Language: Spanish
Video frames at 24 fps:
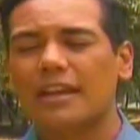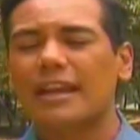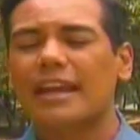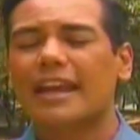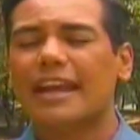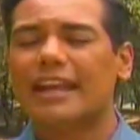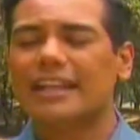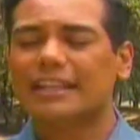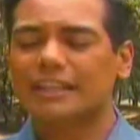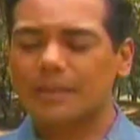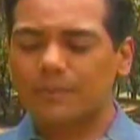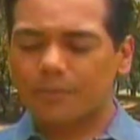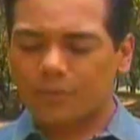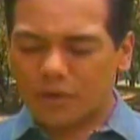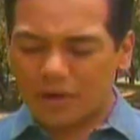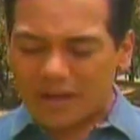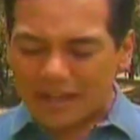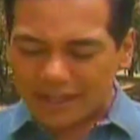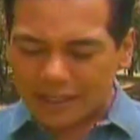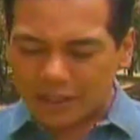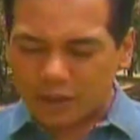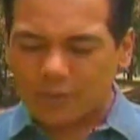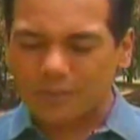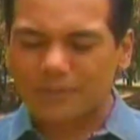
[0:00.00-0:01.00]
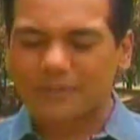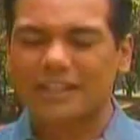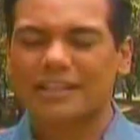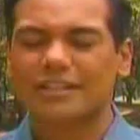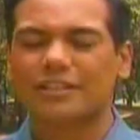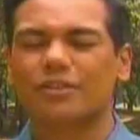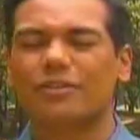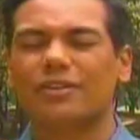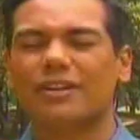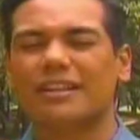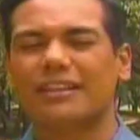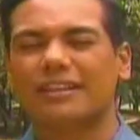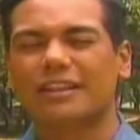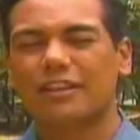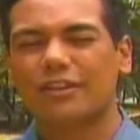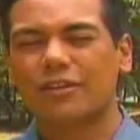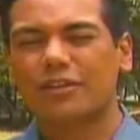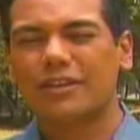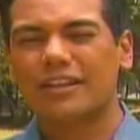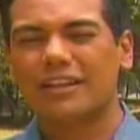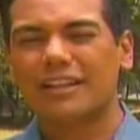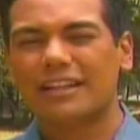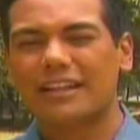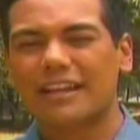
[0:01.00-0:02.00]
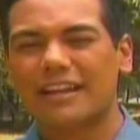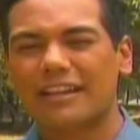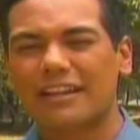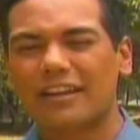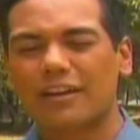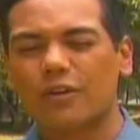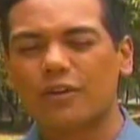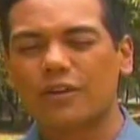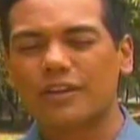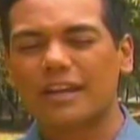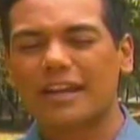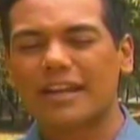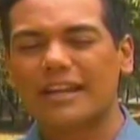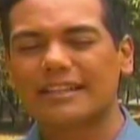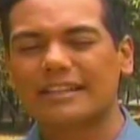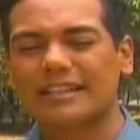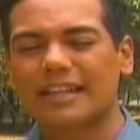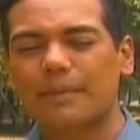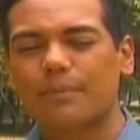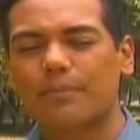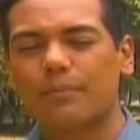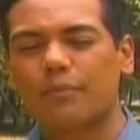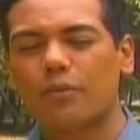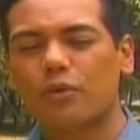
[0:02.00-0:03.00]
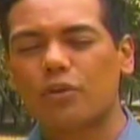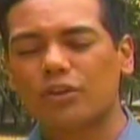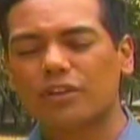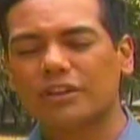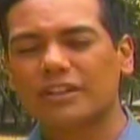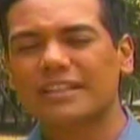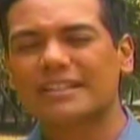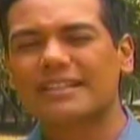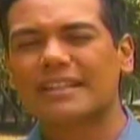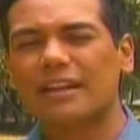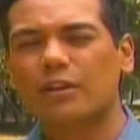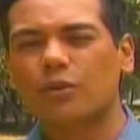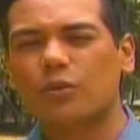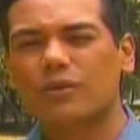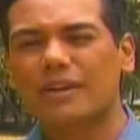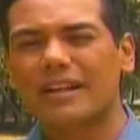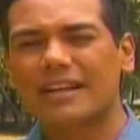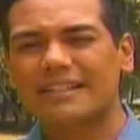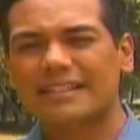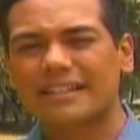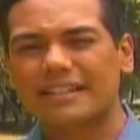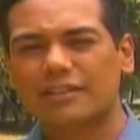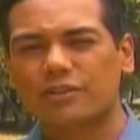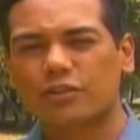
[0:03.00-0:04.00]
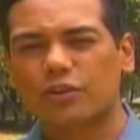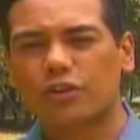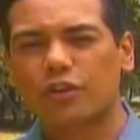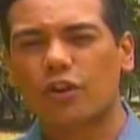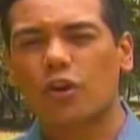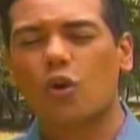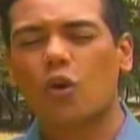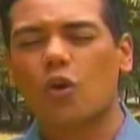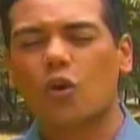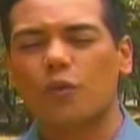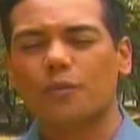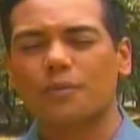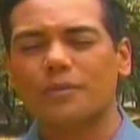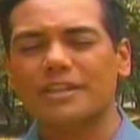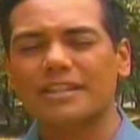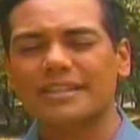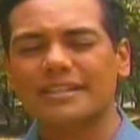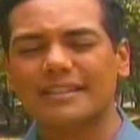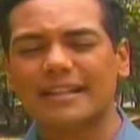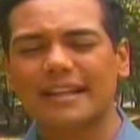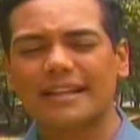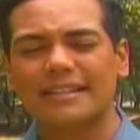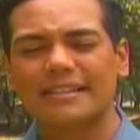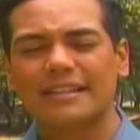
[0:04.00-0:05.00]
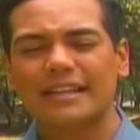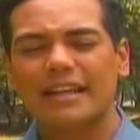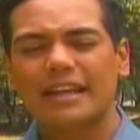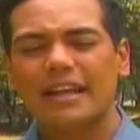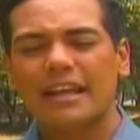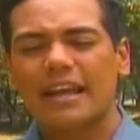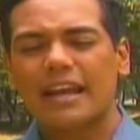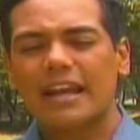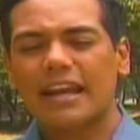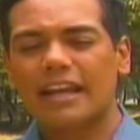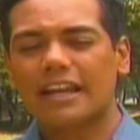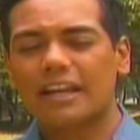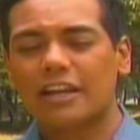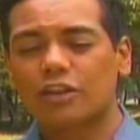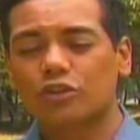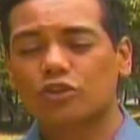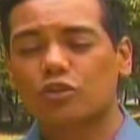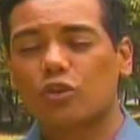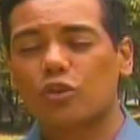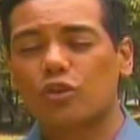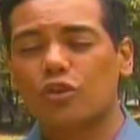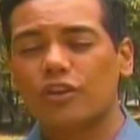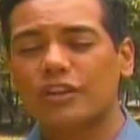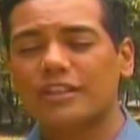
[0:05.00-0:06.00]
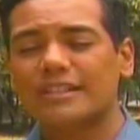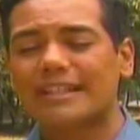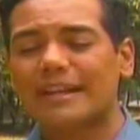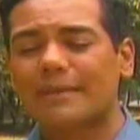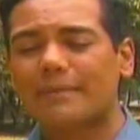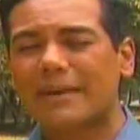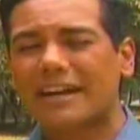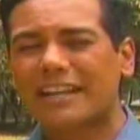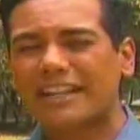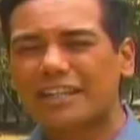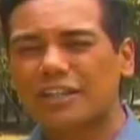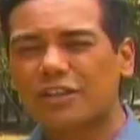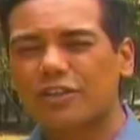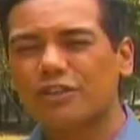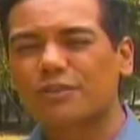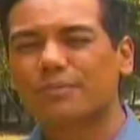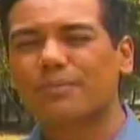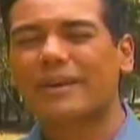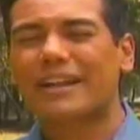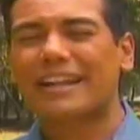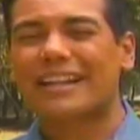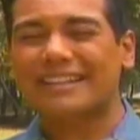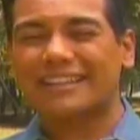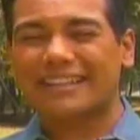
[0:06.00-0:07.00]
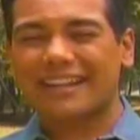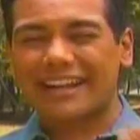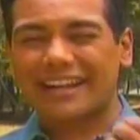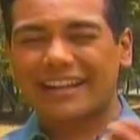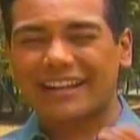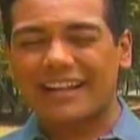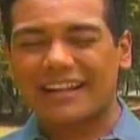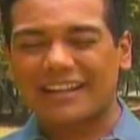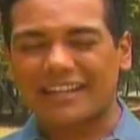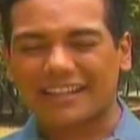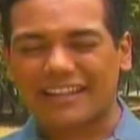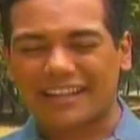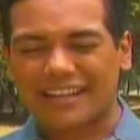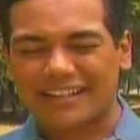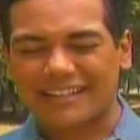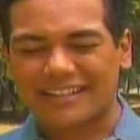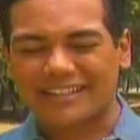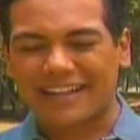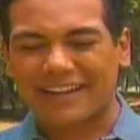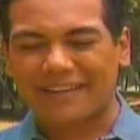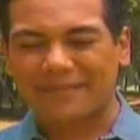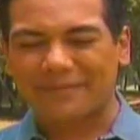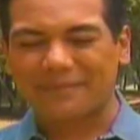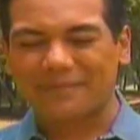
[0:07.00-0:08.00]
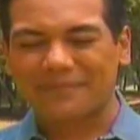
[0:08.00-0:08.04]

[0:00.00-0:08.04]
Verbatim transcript: El tipo, la recomendación que te doy el día de hoy es que portes algún accesorio o vistas en los colores amarillos para atraer la riqueza.